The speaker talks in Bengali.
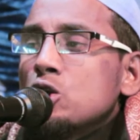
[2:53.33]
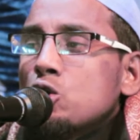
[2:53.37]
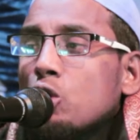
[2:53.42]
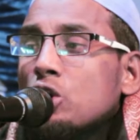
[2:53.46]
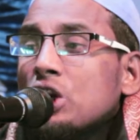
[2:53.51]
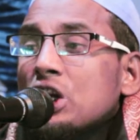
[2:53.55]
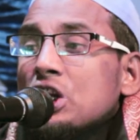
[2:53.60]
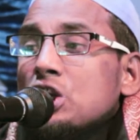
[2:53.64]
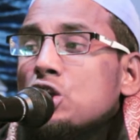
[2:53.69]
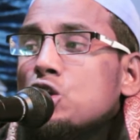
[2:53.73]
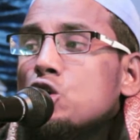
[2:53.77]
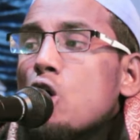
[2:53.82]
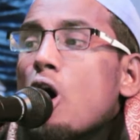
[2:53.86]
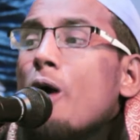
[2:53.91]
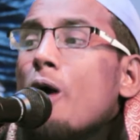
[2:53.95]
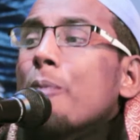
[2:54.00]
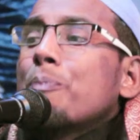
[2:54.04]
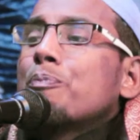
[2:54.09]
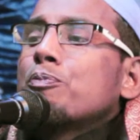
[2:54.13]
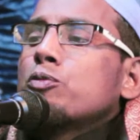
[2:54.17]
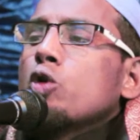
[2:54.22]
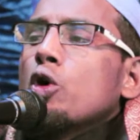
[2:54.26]
যদি
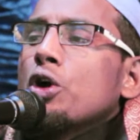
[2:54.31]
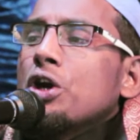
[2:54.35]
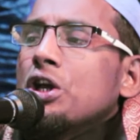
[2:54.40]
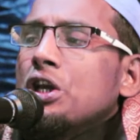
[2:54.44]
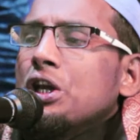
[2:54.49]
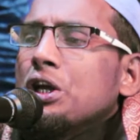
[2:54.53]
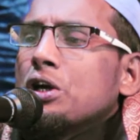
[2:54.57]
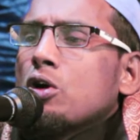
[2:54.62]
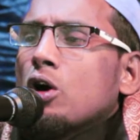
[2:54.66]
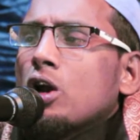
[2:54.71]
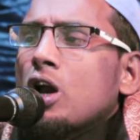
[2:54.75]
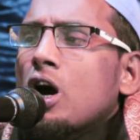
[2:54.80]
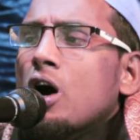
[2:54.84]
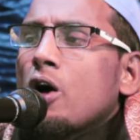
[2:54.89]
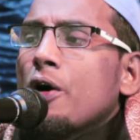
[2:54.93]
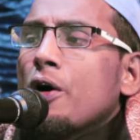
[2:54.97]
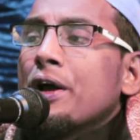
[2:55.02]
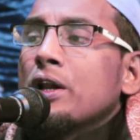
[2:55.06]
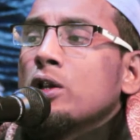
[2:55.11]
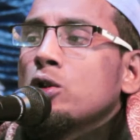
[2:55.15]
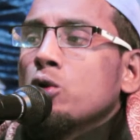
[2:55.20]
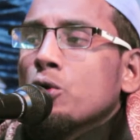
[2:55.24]
চপ তৈরি করা
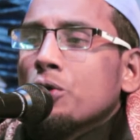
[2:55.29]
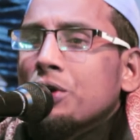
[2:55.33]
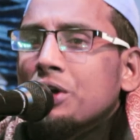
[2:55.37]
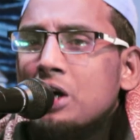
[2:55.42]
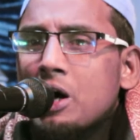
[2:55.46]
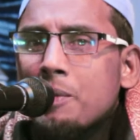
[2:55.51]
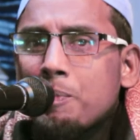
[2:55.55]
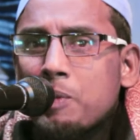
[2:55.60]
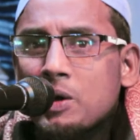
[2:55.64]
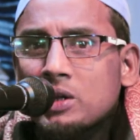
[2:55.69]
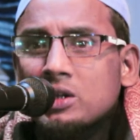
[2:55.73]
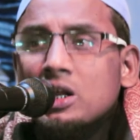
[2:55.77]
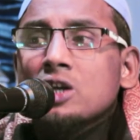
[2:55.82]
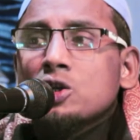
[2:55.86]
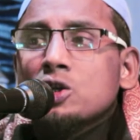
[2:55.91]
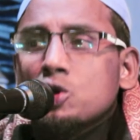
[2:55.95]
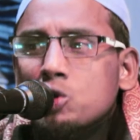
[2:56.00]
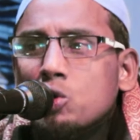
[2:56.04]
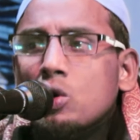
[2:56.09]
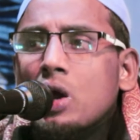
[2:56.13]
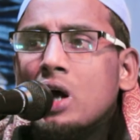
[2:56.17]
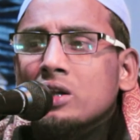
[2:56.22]
হয় ধনিয়া পাতা
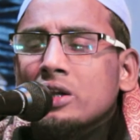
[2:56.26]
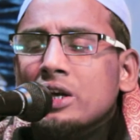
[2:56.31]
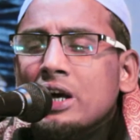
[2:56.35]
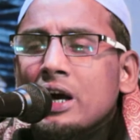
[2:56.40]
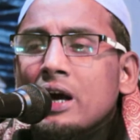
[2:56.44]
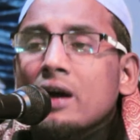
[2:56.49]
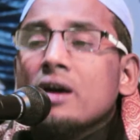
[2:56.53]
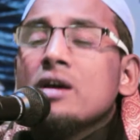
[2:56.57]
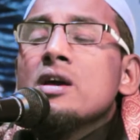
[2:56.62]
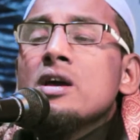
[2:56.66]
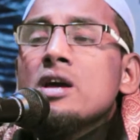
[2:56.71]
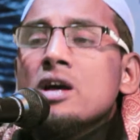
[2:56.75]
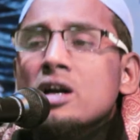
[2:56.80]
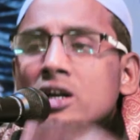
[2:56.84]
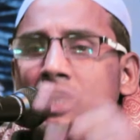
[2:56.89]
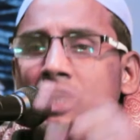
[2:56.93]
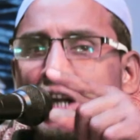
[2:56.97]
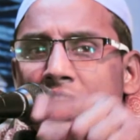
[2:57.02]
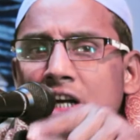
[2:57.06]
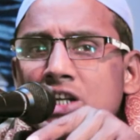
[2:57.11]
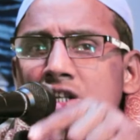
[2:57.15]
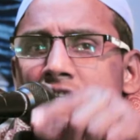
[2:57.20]
জোড়া দিয়ে
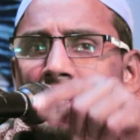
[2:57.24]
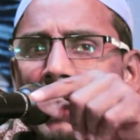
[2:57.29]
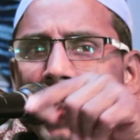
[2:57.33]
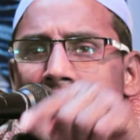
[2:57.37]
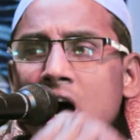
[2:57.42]
টেস্ট